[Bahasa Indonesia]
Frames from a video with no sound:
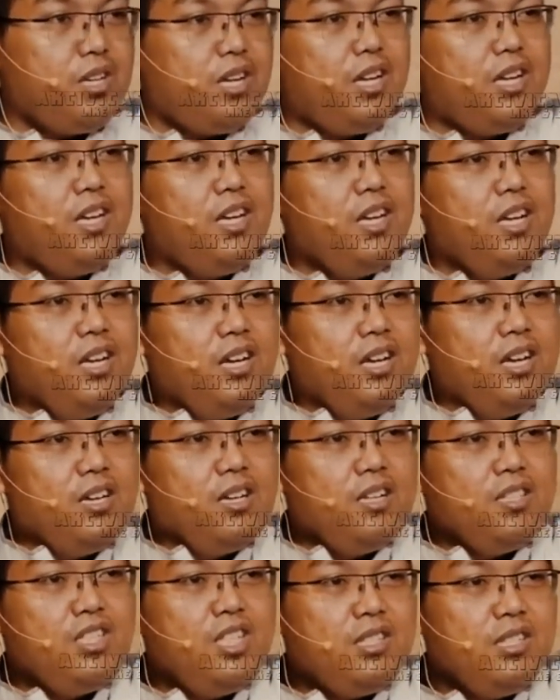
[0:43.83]
dari buyut saya dari
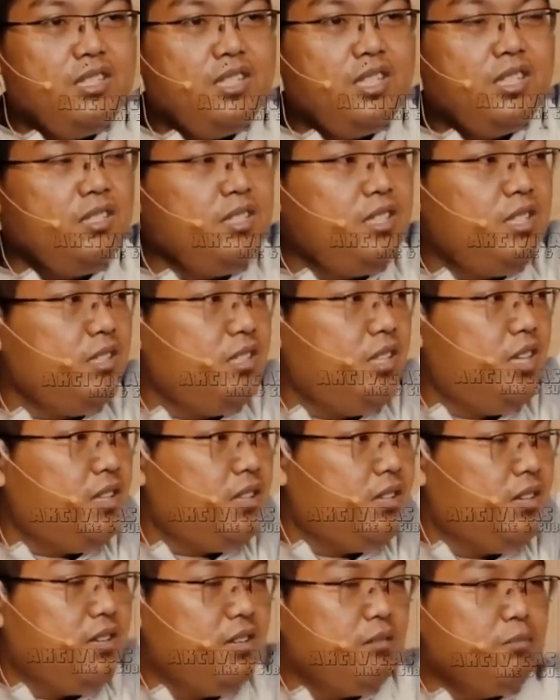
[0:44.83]
njit njit
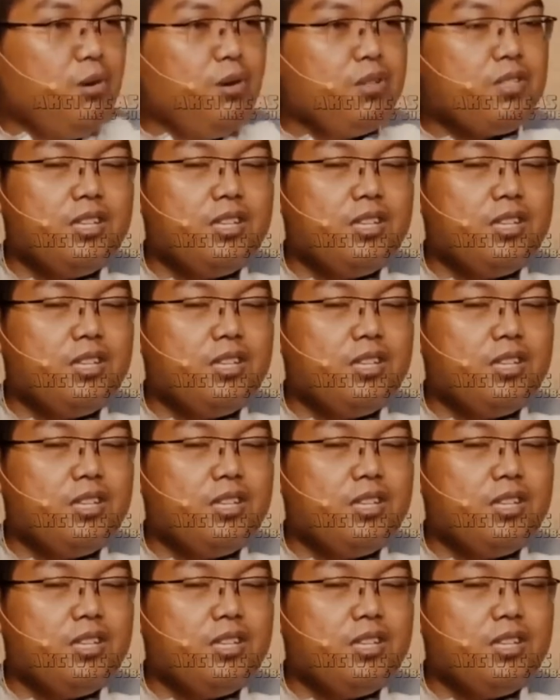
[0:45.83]
njit njit.